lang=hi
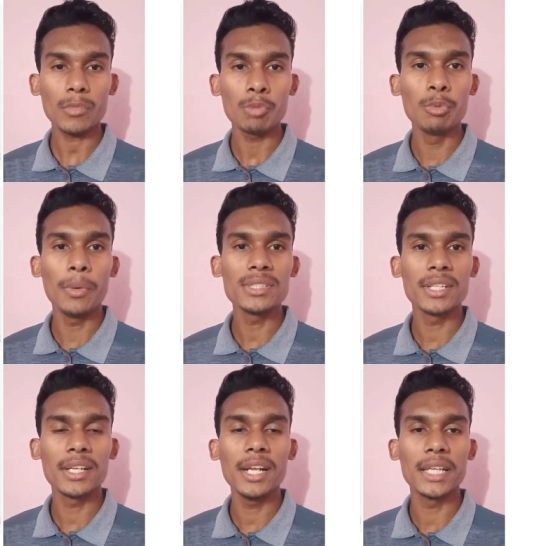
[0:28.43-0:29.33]
मुंबई
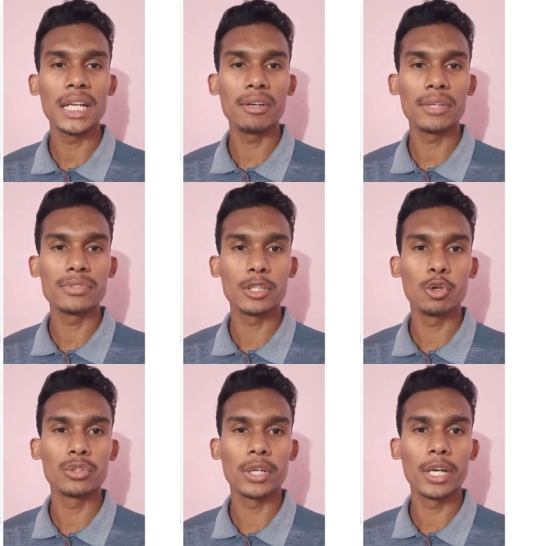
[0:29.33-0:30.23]
सिटी ने हैदराबाद एफसी
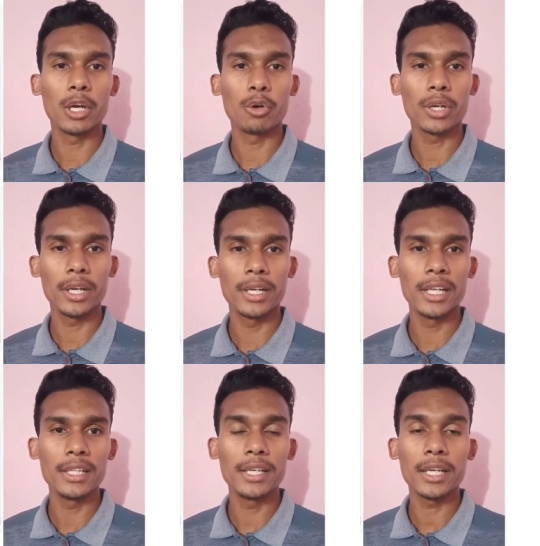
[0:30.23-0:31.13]
को थ्री करोड़ की
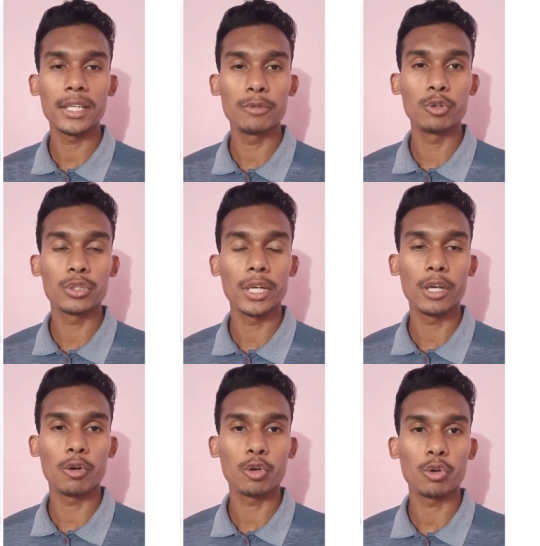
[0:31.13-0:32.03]
डील दी है कि वो थ्री
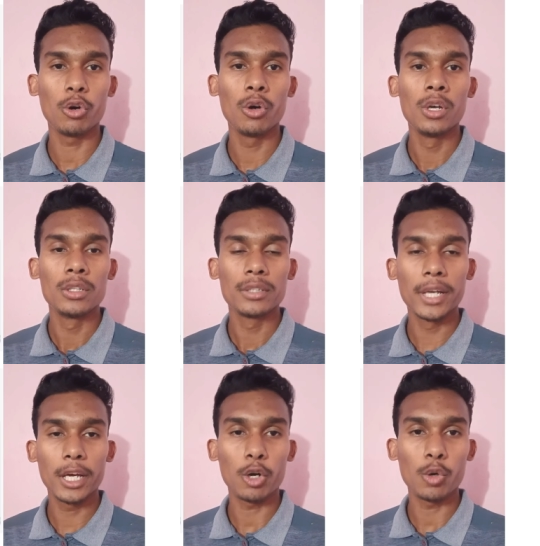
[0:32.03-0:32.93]
करोड़ को
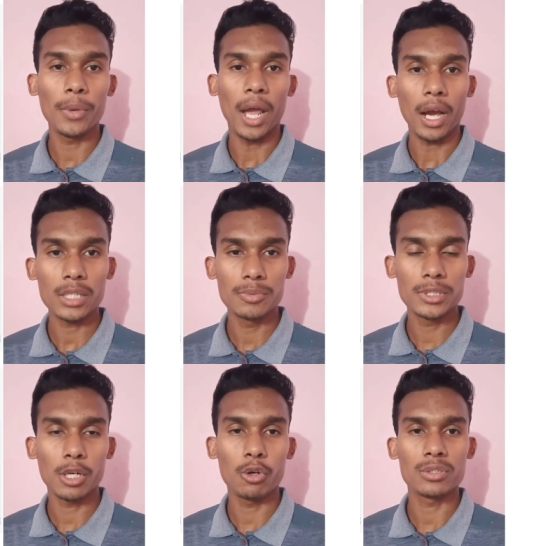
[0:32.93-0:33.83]
थ्री करोड़ में आकाश
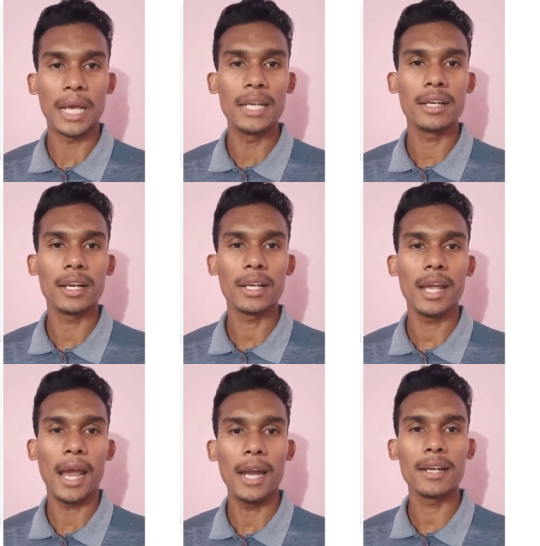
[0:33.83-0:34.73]
मिश्रा को साइन करेंगे
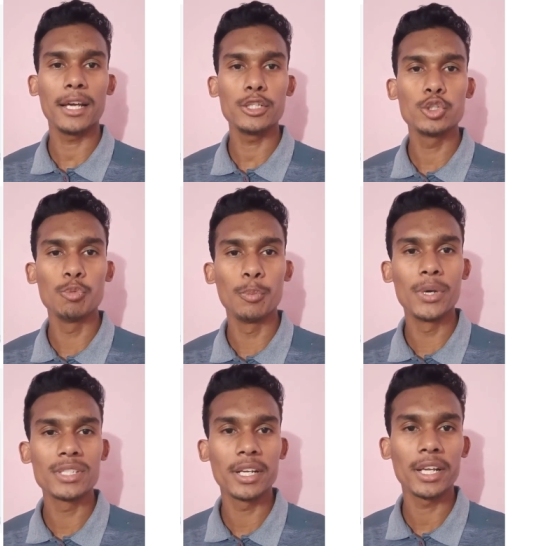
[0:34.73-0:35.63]
एंड गाइस जो
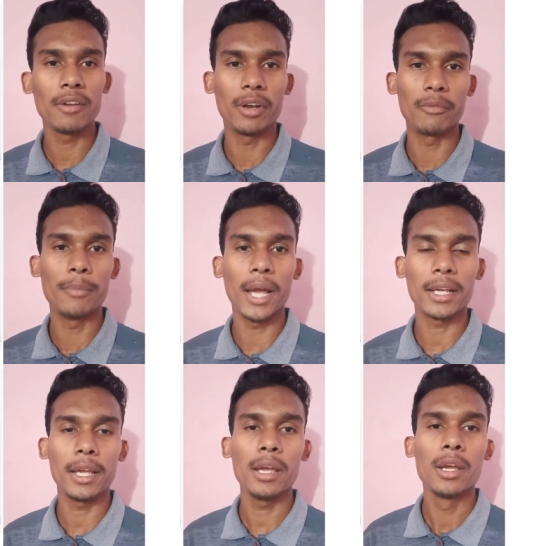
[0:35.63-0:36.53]
मुंबई सिटी के लेफ्ट
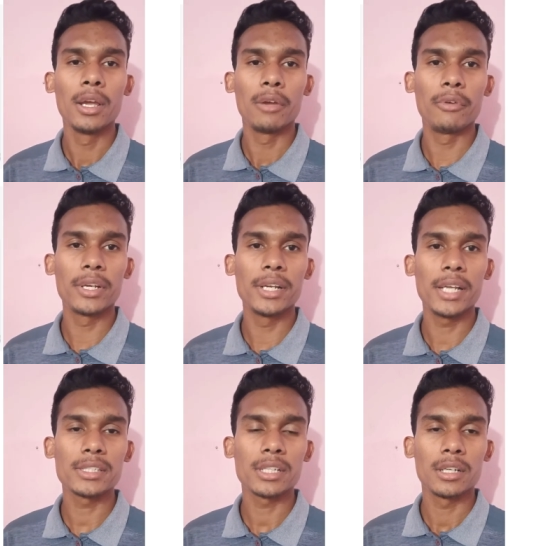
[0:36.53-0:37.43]
बैक है
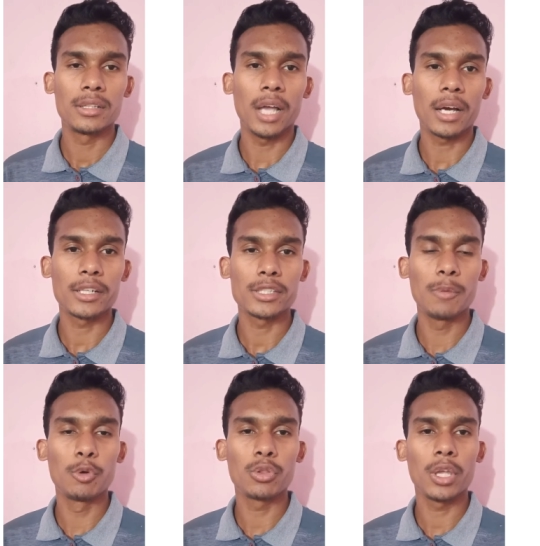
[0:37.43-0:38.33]
विघ्नेश
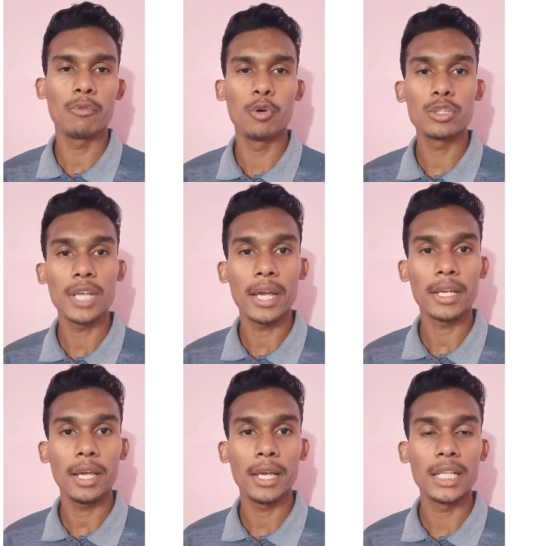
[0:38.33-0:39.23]
दाकृष्णा मूर्ति वो
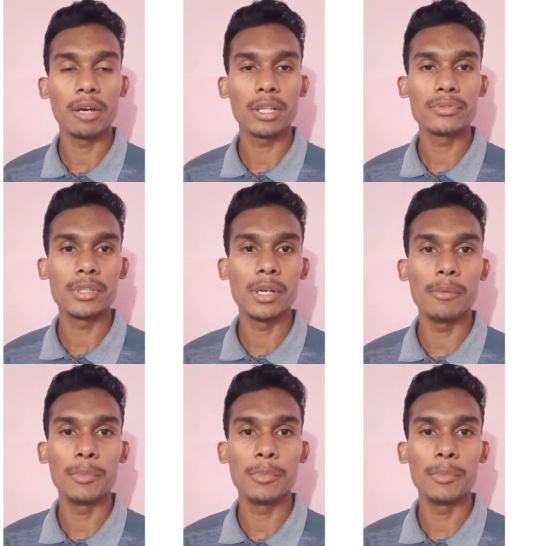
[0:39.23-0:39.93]
जाएंगे हैदराबाद एफसी में